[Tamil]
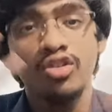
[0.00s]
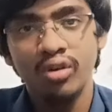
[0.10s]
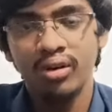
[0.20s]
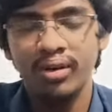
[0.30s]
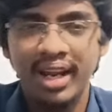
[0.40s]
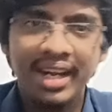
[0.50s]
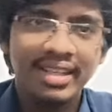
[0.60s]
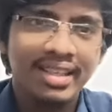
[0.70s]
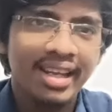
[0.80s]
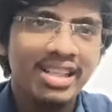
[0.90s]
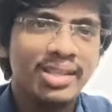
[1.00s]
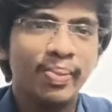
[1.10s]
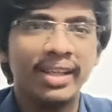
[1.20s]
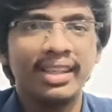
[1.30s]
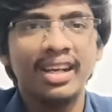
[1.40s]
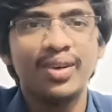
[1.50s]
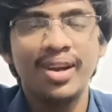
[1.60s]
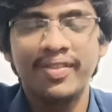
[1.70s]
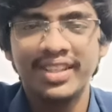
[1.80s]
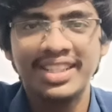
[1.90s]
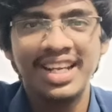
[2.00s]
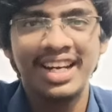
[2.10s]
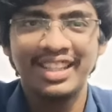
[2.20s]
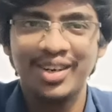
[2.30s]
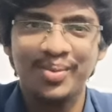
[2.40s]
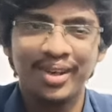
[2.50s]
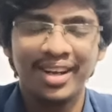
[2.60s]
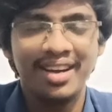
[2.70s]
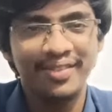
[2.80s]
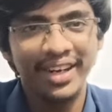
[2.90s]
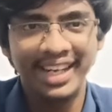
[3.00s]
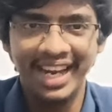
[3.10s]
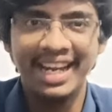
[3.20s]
ஸோ என்னென்ன ஸ்கில்ஸ் பார்த்தீங்கன்னா உங்களுக்கு ஃபஸ்ட் இயரில் தேவைப்படும்னா இன்ஃபேக்ட்